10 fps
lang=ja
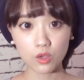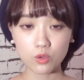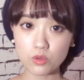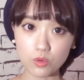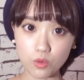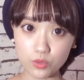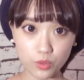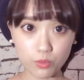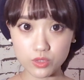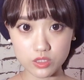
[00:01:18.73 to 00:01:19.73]

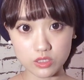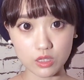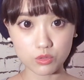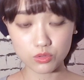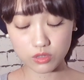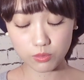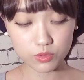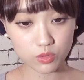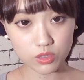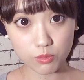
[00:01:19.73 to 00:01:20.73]
フードコートもですねとって
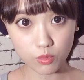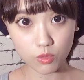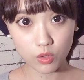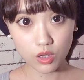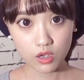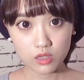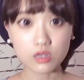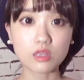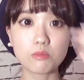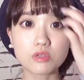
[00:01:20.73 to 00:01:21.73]
もとっても
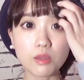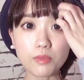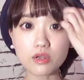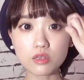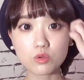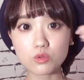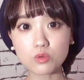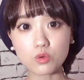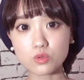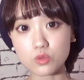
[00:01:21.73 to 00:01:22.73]
でもね見た目がね
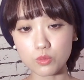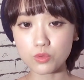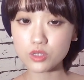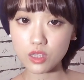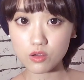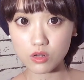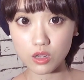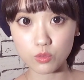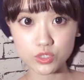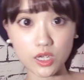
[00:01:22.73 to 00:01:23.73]
フードコートと思えないぐ
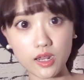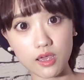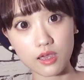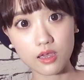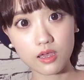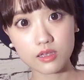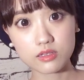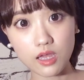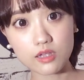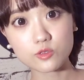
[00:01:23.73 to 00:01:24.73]
らいおしゃれ
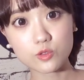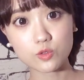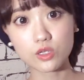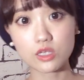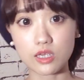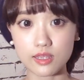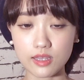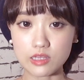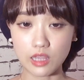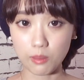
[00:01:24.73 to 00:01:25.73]
な作りに
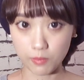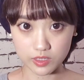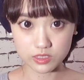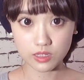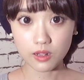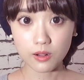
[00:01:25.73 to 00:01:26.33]
なっています